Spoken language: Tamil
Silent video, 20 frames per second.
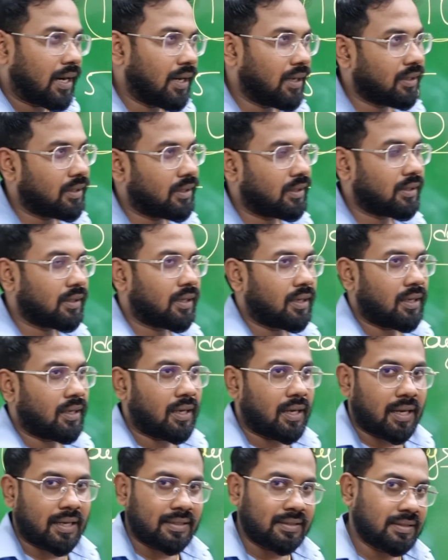நாலு எழுதலாம்
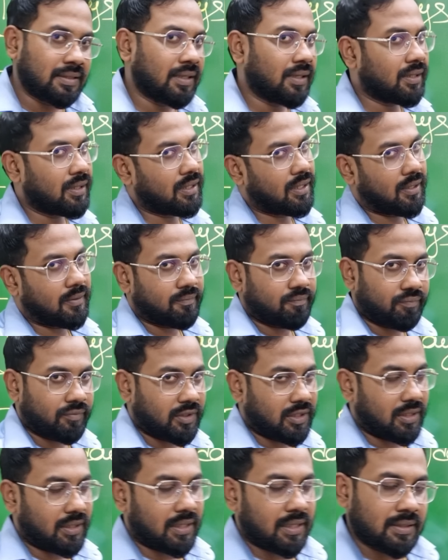அஞ்சு எழுதிடலாம்
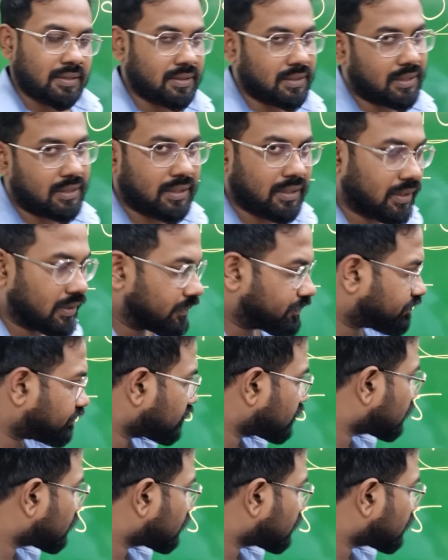அஞ்சு எழுதிடலாம்